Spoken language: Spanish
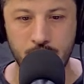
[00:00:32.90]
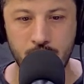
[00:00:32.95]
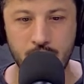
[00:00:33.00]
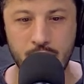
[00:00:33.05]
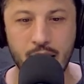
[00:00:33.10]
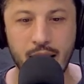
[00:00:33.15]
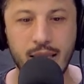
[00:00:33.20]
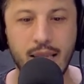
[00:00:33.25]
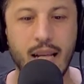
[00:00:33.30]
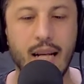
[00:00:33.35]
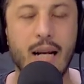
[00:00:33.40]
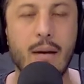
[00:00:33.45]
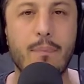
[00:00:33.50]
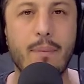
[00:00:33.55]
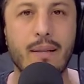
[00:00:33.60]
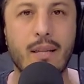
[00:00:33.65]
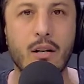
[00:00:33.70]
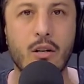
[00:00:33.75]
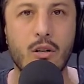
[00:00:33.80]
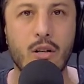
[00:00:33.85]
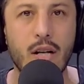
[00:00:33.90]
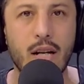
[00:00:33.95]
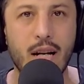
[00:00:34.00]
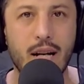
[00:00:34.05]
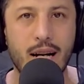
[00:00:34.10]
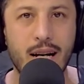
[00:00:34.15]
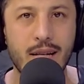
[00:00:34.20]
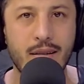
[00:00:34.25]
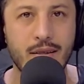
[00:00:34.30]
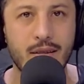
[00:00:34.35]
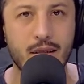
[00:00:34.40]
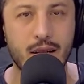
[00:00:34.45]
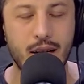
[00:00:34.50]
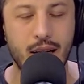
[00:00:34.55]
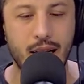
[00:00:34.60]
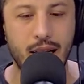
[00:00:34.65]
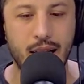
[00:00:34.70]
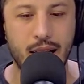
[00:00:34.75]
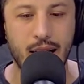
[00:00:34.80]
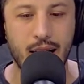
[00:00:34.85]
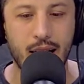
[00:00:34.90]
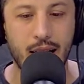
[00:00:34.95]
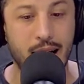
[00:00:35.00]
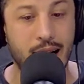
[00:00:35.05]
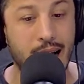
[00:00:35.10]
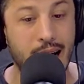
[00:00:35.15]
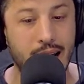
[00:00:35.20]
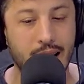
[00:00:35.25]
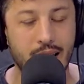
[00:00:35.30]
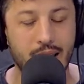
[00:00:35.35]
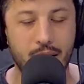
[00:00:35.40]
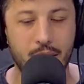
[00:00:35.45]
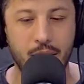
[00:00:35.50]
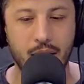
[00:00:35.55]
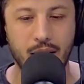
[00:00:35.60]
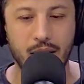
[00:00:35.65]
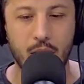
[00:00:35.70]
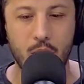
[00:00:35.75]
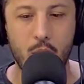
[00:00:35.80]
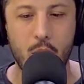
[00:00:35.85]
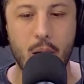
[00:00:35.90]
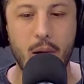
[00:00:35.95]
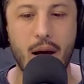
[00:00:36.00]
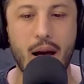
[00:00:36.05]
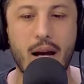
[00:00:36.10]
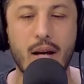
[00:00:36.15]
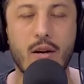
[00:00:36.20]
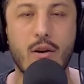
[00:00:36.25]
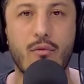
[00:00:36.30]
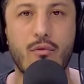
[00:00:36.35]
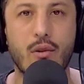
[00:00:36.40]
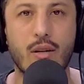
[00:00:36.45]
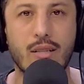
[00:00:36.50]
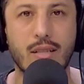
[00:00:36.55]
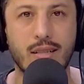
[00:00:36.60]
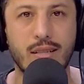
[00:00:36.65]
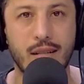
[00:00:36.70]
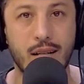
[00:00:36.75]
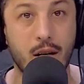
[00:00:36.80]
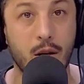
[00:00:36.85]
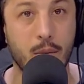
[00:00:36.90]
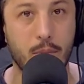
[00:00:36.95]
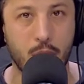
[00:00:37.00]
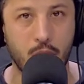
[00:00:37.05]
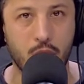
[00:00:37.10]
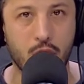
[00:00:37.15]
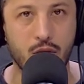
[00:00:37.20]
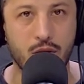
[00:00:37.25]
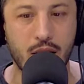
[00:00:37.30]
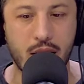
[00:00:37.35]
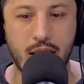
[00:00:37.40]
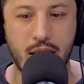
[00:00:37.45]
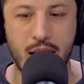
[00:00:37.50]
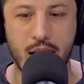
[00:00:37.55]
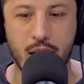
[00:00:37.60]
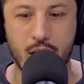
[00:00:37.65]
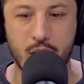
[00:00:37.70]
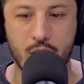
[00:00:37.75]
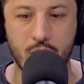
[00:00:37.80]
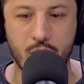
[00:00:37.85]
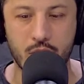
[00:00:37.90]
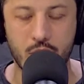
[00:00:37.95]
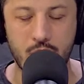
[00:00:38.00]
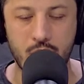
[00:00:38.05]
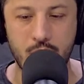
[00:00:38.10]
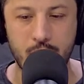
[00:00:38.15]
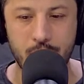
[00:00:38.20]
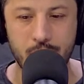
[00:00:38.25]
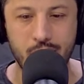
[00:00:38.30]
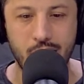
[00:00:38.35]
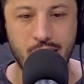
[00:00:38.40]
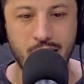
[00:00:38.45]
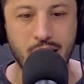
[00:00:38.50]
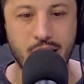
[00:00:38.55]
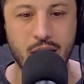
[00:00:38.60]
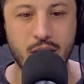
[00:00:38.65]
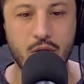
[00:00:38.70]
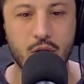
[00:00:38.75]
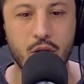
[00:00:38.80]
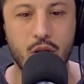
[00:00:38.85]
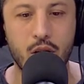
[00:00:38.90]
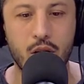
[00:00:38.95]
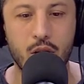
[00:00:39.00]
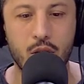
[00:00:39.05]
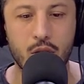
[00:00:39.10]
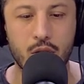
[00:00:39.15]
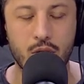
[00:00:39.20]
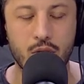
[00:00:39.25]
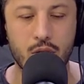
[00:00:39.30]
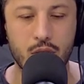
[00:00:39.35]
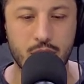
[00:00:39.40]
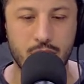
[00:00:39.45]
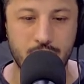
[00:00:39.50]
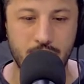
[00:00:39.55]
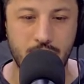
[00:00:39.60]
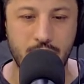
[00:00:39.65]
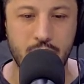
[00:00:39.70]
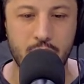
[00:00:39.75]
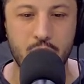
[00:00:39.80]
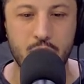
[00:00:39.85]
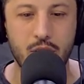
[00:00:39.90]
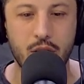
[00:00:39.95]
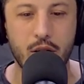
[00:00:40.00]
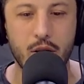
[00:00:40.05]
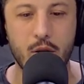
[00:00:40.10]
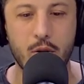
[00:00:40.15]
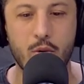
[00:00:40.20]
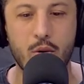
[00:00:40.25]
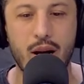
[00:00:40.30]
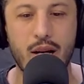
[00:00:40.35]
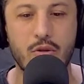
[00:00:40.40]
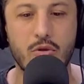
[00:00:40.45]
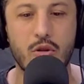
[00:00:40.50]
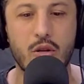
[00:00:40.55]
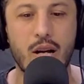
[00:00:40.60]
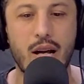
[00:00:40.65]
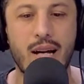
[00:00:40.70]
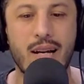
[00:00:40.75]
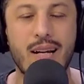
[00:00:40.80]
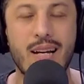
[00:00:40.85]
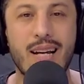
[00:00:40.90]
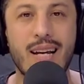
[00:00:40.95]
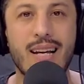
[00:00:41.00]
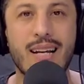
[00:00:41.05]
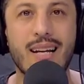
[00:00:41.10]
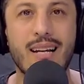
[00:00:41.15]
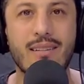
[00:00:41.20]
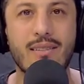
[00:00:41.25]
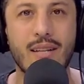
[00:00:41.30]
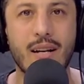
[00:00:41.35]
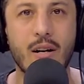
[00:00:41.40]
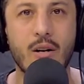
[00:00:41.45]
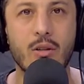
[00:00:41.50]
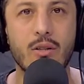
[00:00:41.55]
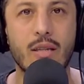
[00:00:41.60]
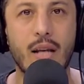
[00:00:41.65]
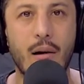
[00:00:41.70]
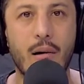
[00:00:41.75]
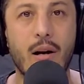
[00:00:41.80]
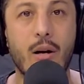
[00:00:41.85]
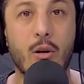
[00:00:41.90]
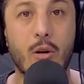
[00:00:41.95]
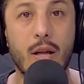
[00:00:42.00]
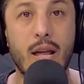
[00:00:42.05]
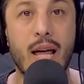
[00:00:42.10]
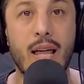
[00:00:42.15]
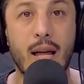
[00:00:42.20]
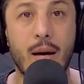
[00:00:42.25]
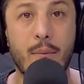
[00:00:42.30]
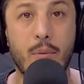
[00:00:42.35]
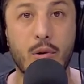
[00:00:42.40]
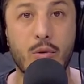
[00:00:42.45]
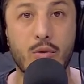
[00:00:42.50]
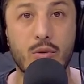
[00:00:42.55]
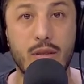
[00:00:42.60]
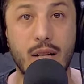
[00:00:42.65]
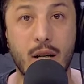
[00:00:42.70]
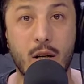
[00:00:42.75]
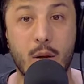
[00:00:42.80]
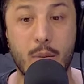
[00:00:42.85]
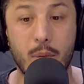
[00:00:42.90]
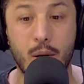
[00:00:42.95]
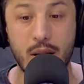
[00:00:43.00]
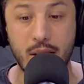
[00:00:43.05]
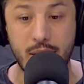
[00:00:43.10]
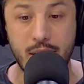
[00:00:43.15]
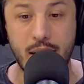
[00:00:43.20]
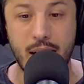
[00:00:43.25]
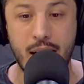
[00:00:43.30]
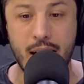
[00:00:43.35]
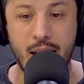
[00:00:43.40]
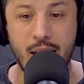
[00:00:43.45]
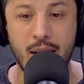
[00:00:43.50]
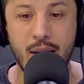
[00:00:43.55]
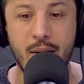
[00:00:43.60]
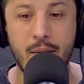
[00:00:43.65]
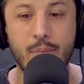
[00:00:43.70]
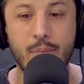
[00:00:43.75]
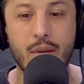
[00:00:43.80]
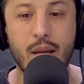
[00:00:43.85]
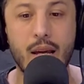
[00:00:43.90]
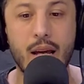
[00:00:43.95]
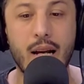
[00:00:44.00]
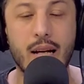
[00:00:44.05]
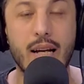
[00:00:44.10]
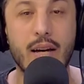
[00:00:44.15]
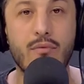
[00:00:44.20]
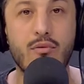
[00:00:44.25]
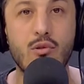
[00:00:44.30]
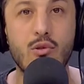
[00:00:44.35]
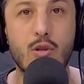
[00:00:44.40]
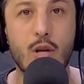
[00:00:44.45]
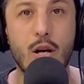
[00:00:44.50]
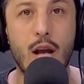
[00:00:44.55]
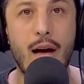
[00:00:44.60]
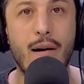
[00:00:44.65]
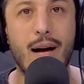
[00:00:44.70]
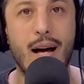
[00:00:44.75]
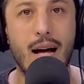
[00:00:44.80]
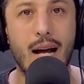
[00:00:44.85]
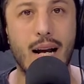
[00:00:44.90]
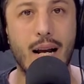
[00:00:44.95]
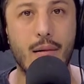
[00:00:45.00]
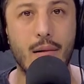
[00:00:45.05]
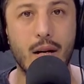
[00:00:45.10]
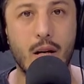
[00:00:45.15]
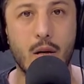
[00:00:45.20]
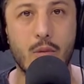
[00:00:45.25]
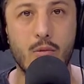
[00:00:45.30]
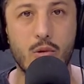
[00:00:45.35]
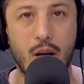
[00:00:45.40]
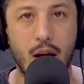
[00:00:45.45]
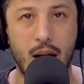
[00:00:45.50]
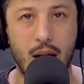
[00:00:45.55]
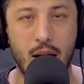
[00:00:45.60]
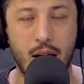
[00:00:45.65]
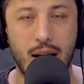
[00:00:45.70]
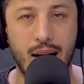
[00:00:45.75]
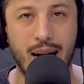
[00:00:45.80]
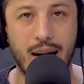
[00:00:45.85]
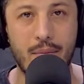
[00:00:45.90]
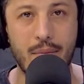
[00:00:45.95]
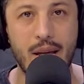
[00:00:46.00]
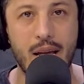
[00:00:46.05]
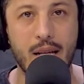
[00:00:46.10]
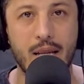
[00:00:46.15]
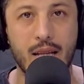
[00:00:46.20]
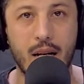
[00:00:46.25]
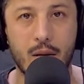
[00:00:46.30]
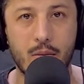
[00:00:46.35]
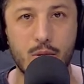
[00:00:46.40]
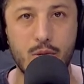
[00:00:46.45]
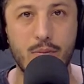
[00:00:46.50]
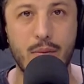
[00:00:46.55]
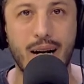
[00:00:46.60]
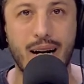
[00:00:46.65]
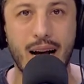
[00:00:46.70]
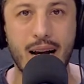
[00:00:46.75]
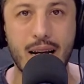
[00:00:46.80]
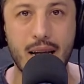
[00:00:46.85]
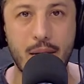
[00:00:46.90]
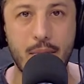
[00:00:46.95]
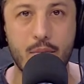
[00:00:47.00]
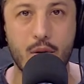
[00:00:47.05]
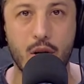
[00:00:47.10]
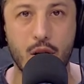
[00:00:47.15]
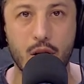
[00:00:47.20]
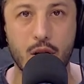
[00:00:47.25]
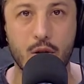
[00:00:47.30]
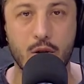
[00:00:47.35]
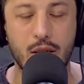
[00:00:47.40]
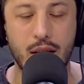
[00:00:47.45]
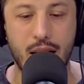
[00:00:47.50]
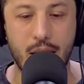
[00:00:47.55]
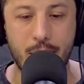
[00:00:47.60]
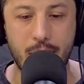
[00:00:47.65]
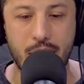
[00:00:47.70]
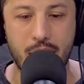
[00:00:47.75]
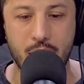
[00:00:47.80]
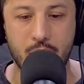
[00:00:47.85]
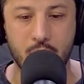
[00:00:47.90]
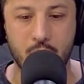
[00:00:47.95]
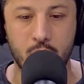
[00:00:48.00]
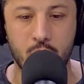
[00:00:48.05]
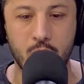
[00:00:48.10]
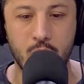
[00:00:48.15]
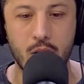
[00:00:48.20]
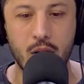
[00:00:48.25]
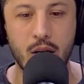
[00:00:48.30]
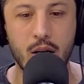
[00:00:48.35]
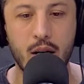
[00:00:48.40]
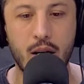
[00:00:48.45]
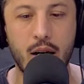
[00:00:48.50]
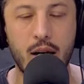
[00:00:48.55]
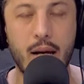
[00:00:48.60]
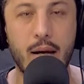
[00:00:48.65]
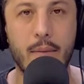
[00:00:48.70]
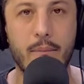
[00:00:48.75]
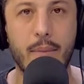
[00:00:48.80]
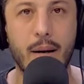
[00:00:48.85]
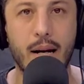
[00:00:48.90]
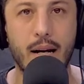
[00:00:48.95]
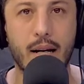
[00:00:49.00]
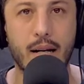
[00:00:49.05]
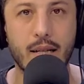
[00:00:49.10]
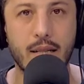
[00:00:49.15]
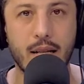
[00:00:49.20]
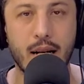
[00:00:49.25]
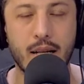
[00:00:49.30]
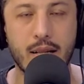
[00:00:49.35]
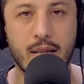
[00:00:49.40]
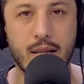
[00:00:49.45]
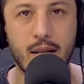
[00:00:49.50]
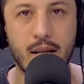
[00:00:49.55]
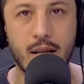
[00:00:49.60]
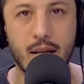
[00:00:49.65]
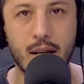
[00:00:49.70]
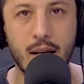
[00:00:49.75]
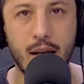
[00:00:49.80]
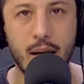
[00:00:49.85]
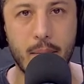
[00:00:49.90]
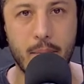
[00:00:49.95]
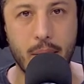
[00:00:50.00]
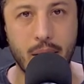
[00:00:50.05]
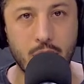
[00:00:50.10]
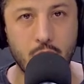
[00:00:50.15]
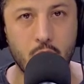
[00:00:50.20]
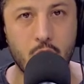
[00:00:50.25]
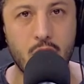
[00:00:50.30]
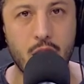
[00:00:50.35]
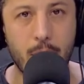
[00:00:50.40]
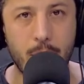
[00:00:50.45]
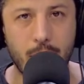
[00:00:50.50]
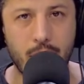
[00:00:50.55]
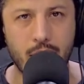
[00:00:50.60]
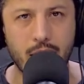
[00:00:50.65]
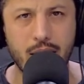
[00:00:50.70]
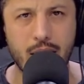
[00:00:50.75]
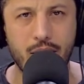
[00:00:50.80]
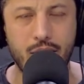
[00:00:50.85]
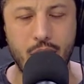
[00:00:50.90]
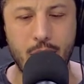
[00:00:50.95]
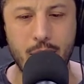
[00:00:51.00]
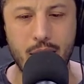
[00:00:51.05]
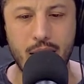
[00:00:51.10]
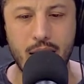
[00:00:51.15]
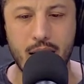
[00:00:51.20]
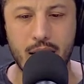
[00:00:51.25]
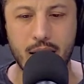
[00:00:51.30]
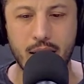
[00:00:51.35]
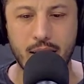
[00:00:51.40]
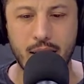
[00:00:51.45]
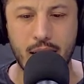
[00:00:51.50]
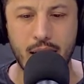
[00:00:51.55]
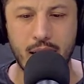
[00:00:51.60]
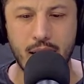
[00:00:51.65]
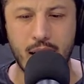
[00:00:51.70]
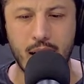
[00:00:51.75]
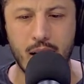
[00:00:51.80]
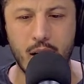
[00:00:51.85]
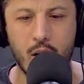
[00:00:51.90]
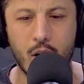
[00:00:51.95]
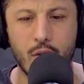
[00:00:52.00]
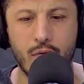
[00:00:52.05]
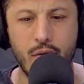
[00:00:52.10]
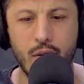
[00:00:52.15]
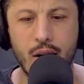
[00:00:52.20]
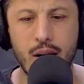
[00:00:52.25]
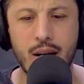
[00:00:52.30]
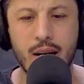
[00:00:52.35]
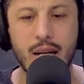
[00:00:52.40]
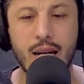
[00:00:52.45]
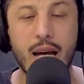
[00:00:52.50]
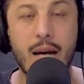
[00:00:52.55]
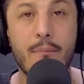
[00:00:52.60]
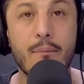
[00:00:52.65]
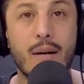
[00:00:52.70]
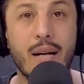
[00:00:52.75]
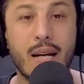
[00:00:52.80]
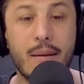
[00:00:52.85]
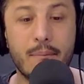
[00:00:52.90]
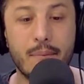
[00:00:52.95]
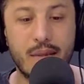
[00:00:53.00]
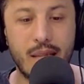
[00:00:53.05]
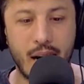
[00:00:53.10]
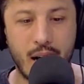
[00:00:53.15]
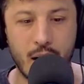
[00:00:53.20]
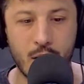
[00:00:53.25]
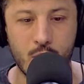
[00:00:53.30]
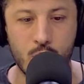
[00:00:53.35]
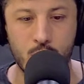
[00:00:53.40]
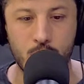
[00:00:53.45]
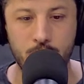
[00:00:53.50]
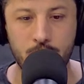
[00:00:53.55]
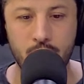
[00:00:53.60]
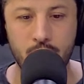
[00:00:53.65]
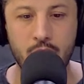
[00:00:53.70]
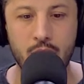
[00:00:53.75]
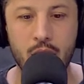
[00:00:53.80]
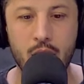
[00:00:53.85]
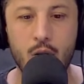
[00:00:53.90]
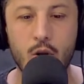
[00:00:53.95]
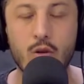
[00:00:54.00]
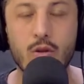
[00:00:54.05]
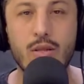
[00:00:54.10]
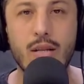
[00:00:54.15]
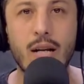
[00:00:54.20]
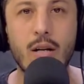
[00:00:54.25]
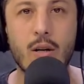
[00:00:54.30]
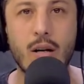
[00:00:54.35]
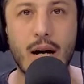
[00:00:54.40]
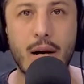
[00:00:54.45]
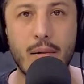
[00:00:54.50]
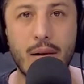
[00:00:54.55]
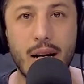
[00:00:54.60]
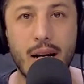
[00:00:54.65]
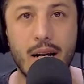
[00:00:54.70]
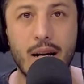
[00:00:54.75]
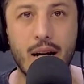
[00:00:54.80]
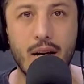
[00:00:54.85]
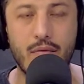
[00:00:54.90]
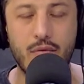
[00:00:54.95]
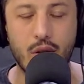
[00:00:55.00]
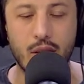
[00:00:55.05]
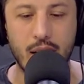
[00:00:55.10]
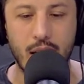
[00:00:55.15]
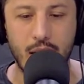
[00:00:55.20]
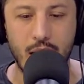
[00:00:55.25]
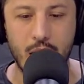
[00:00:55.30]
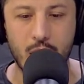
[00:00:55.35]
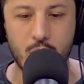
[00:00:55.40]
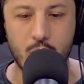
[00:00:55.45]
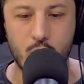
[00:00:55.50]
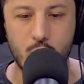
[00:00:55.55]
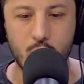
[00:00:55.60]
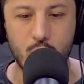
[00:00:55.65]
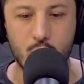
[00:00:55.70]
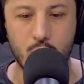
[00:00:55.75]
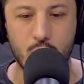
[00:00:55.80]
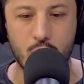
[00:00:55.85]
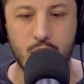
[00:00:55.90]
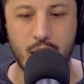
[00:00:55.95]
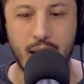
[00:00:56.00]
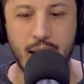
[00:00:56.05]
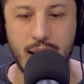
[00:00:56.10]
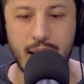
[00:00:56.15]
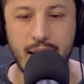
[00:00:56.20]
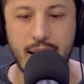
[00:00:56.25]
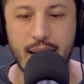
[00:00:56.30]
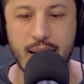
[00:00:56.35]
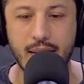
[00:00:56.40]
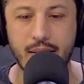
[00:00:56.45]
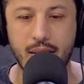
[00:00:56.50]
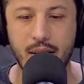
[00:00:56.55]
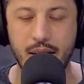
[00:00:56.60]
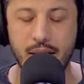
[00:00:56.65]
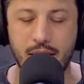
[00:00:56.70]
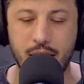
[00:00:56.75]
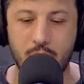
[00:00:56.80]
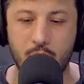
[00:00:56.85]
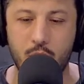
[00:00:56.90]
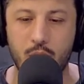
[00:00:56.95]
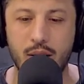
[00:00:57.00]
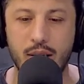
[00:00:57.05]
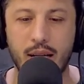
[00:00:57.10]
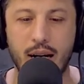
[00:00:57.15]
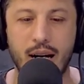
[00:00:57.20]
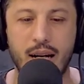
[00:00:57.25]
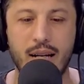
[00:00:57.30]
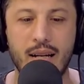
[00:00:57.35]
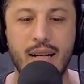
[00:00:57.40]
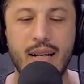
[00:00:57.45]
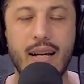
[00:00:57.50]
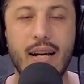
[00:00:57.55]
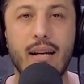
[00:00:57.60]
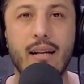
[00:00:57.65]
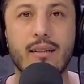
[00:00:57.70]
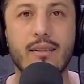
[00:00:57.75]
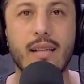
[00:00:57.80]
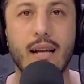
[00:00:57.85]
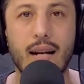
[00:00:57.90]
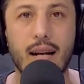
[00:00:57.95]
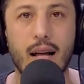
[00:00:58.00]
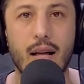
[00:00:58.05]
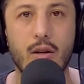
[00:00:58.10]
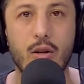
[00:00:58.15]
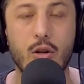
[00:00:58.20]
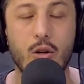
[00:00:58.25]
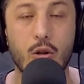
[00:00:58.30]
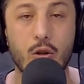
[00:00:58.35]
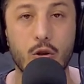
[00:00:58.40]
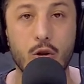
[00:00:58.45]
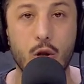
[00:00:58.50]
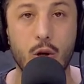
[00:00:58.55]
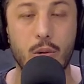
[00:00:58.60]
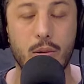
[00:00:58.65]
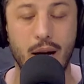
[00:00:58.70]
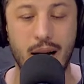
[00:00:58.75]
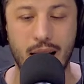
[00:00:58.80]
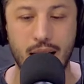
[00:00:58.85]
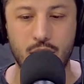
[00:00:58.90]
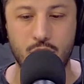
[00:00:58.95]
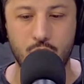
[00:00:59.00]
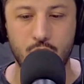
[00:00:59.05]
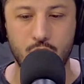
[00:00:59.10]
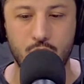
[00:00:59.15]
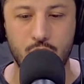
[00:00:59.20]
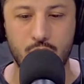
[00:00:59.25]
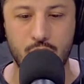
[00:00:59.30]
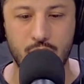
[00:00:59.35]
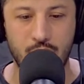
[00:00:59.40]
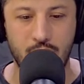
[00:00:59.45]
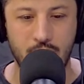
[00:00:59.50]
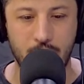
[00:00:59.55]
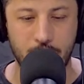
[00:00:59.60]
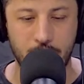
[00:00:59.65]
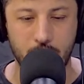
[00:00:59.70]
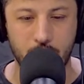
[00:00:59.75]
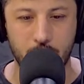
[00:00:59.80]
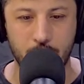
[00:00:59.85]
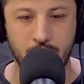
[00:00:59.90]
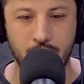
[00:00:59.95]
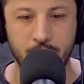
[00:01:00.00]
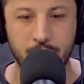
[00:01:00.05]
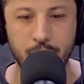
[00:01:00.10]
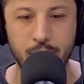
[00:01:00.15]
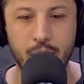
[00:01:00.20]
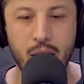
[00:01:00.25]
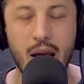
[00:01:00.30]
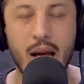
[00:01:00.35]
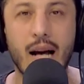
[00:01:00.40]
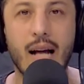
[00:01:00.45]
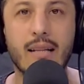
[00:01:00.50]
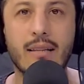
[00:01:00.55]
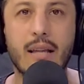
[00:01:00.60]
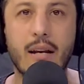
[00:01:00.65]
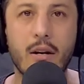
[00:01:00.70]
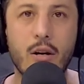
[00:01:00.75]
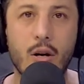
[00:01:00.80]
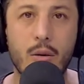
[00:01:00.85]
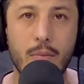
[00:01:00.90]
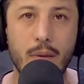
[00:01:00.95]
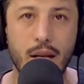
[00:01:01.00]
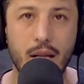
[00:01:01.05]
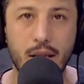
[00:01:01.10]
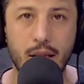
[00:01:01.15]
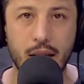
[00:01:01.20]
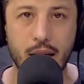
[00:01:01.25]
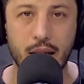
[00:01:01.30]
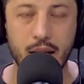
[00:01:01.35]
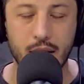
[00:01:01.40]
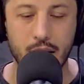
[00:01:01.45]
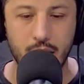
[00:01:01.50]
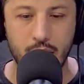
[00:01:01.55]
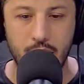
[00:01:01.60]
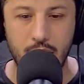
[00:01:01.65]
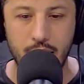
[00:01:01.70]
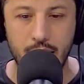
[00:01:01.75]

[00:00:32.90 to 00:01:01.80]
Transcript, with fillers: En tierras patagónicas, Elías Garay, de 29 años, fue asesinado por dos sicarios. El ingreso de los sicarios se dio en una zona que se encontraba rodeada por un cerco policial el que funcionaba a la vez como una herramienta, como un mecanismo de hostigamiento eh, para aquellas eh, personas, para aquellas familias que están en el Love Kem Kem Treu. Gonzalo Cabrera fue atacado junto a Elías y se encuentra internado con dos balazos en el abdomen. Anteriormente, el